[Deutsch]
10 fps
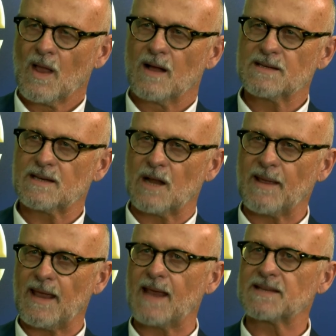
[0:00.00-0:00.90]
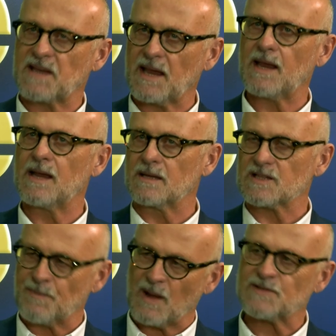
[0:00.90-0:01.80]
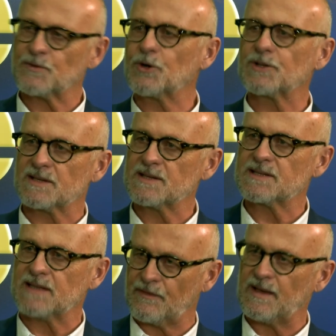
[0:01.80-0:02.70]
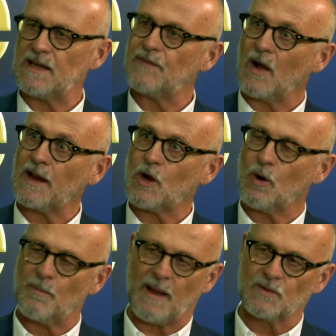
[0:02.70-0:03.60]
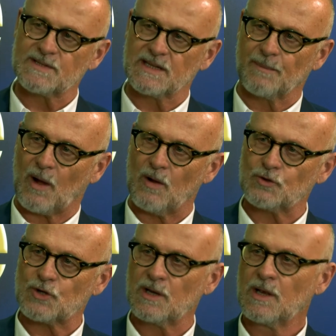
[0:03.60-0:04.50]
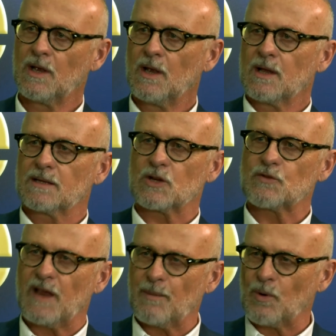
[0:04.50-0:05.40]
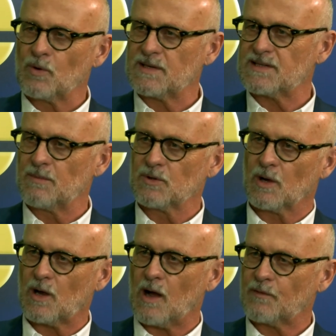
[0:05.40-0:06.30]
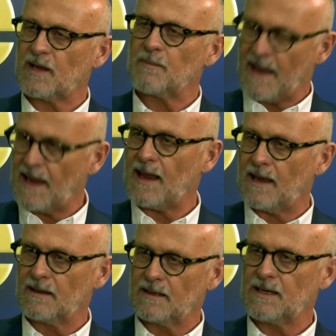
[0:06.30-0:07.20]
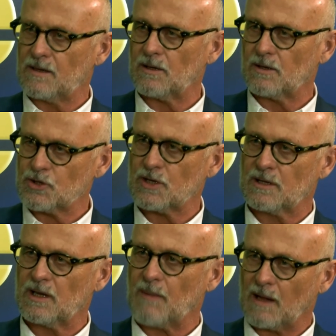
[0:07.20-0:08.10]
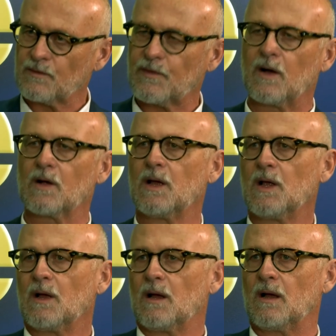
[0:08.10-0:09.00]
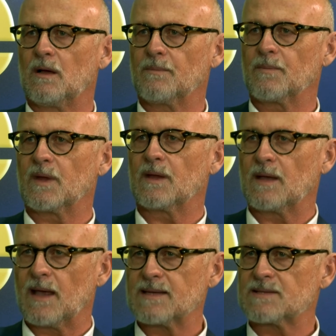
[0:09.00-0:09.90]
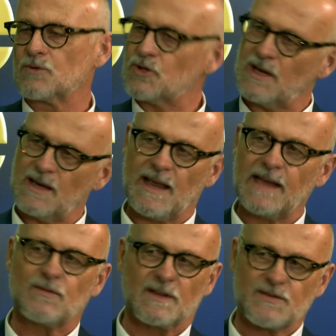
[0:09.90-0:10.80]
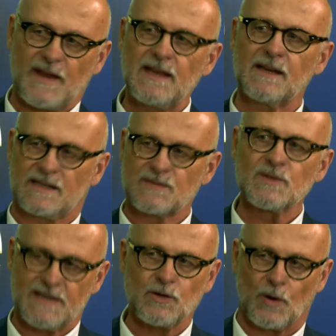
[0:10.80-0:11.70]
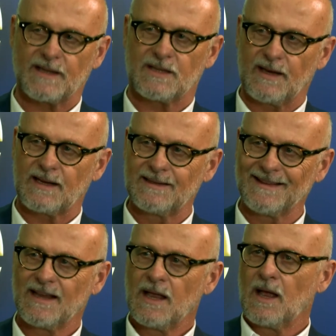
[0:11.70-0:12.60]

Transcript: Also ich glaube, ESG, das Buzzword, das ist definitiv angekommen bei uns in der Branche. Der Schwerpunkt ist immer noch auf dem E, Ecological am Anfang, ähm, äh, S&G etwas weniger, das muss sich noch entwickeln.